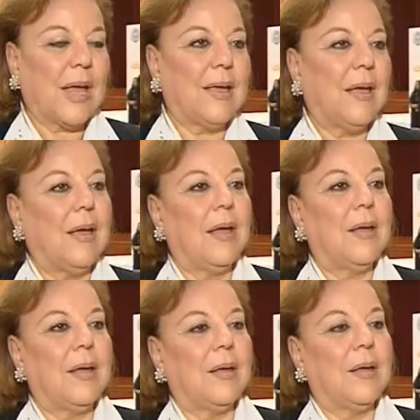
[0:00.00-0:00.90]
الحقيقه
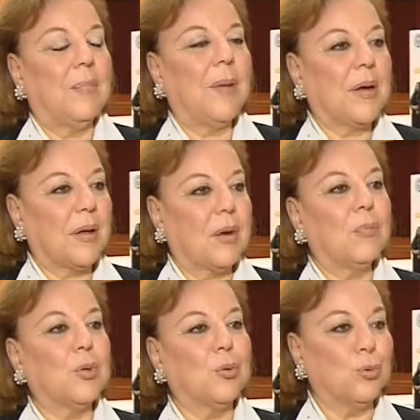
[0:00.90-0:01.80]
آه، ما نراه
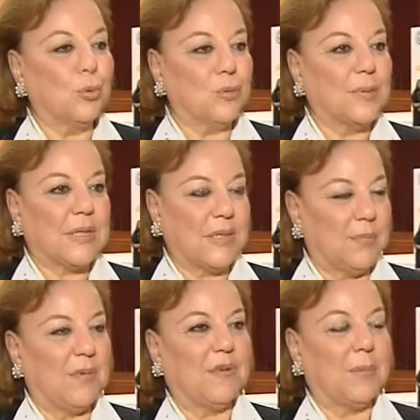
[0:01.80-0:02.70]
من جهود
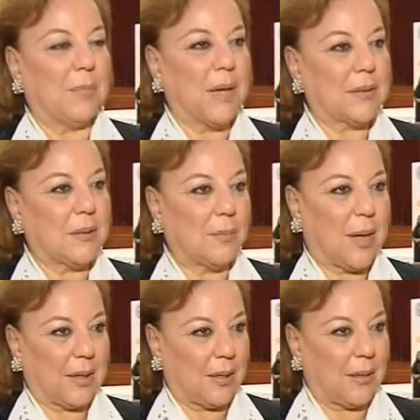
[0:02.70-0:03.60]
بتتم في مملكه
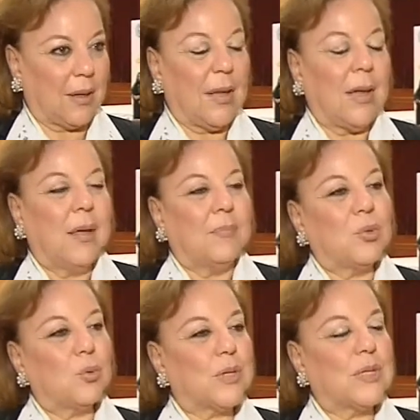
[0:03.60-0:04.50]
البحرين
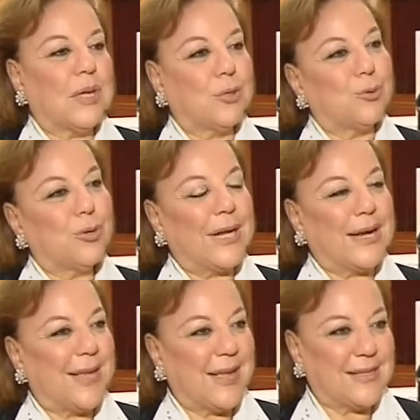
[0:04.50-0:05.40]
بتوضح الدور
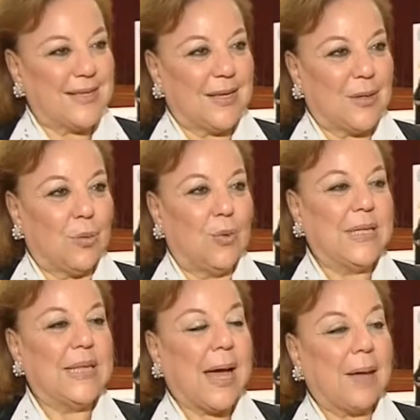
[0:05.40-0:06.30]
الريادي
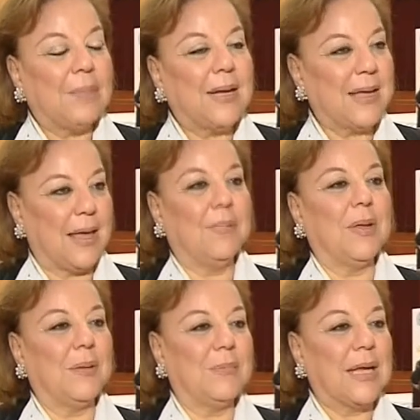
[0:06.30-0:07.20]
والدعم
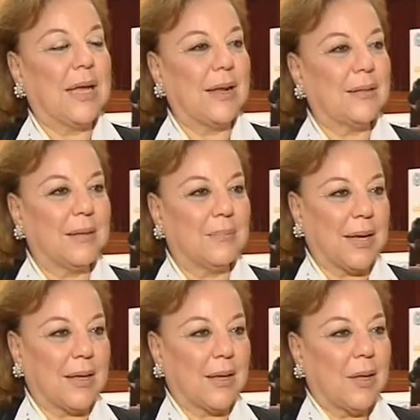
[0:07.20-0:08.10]
الكامل من جلاله
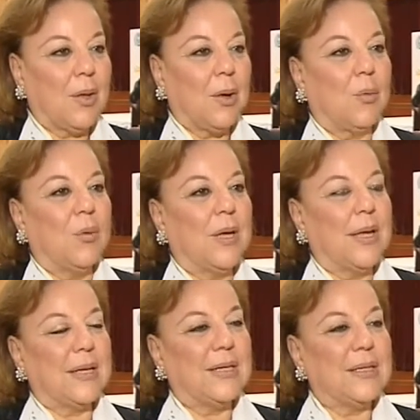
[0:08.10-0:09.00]
الملك
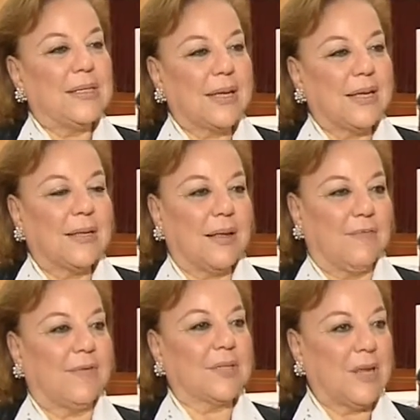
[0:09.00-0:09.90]
والسيده
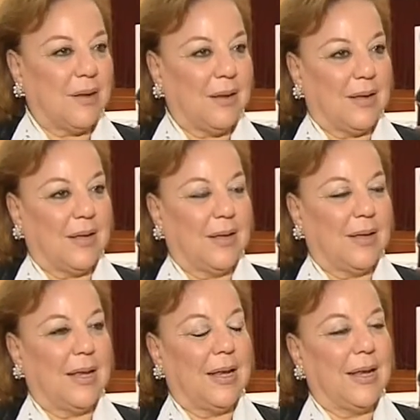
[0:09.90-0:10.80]
الفاضله
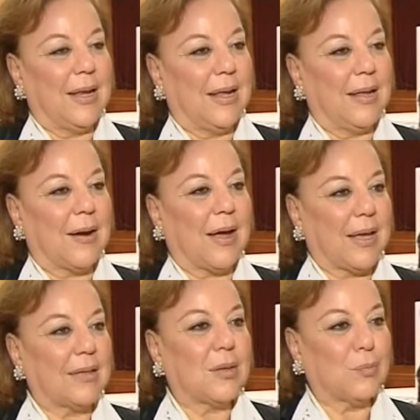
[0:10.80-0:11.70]
آه،
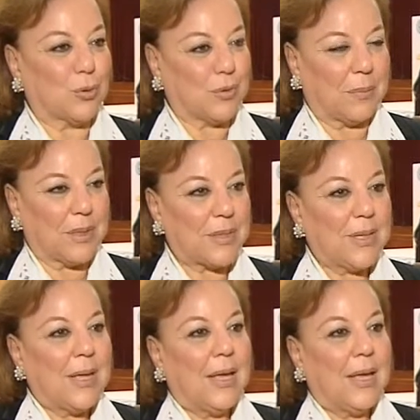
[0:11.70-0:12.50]
راعيه المؤتمر